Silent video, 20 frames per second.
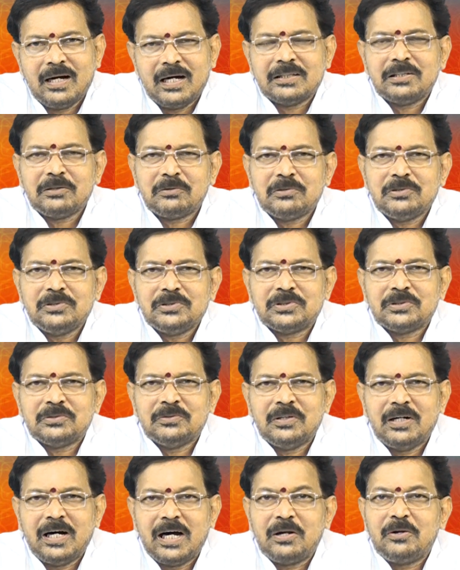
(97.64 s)
అది కొంచెం
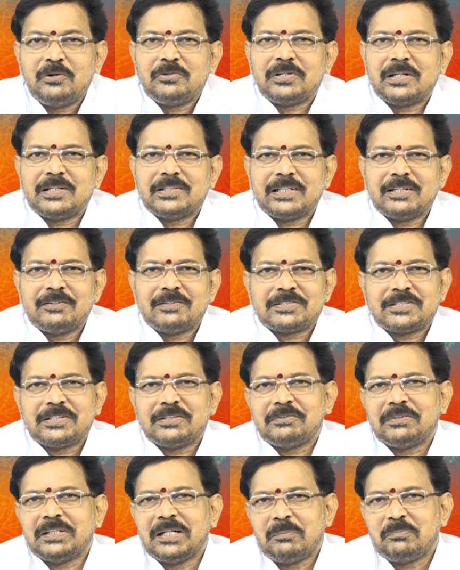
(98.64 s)
ఆలోచన
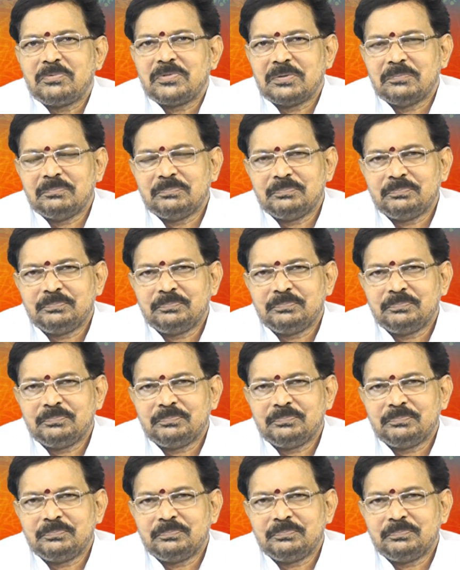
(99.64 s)
చేయవలసినటువంటి అంశం